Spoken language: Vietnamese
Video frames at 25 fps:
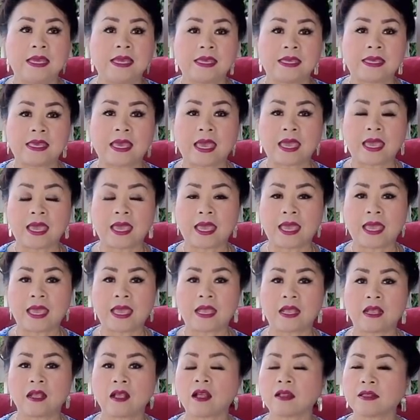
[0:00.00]
cái
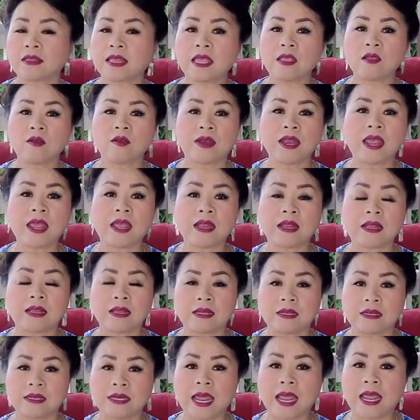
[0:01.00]
cái tên nhiều đen
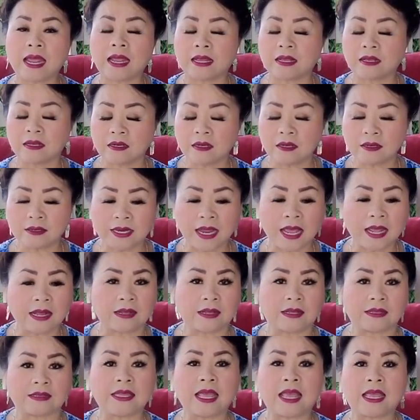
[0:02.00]
đen cứ đen
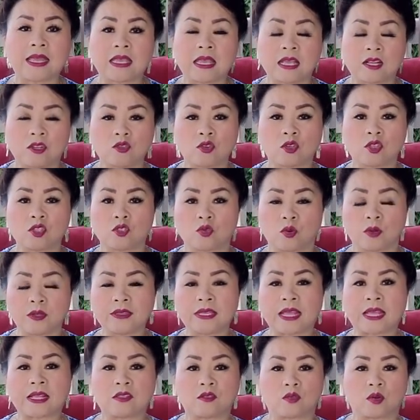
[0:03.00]
là đê cái chuẩn chỗ
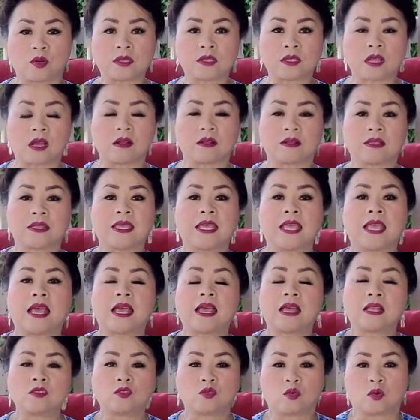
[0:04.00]
tên chỗ tờ
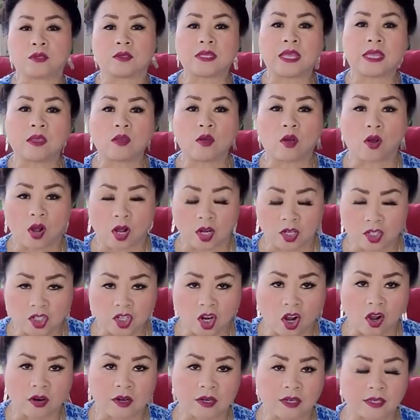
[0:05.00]
thiên chỗ tên nhiều khó
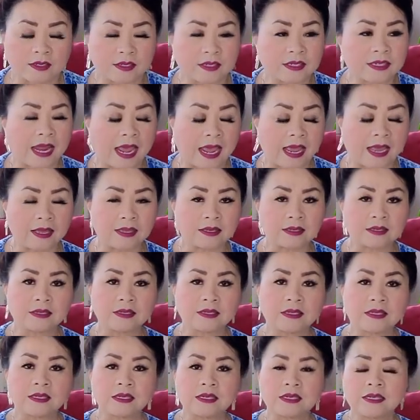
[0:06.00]
cho nó xứ nào
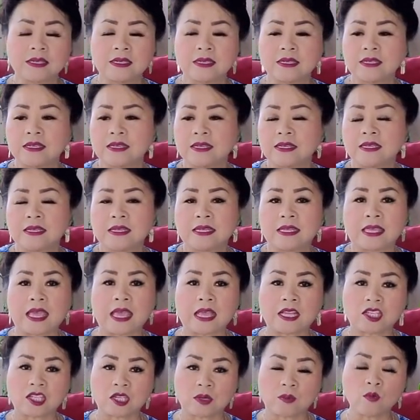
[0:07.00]

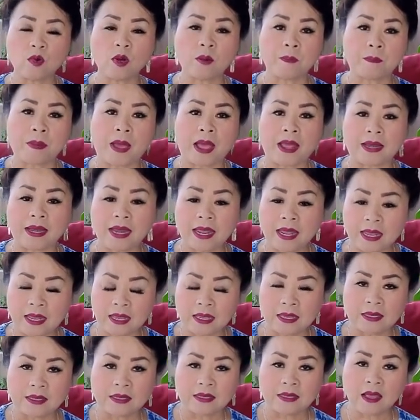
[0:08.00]
chị chỉ mua bà đi
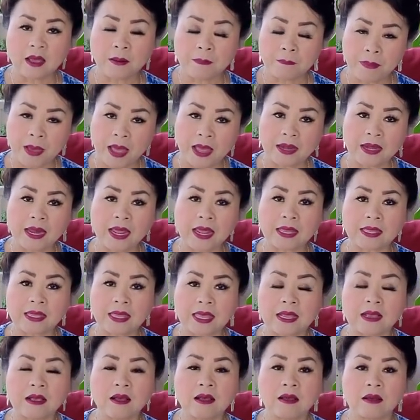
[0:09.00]
ya bà đi
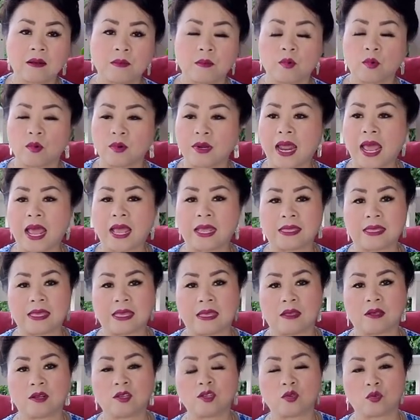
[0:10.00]
chị có một đa
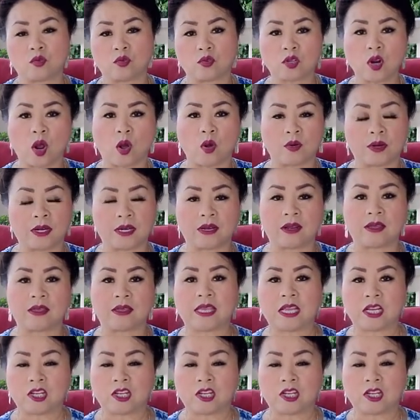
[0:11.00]
chị có chủ đồ đi nó chị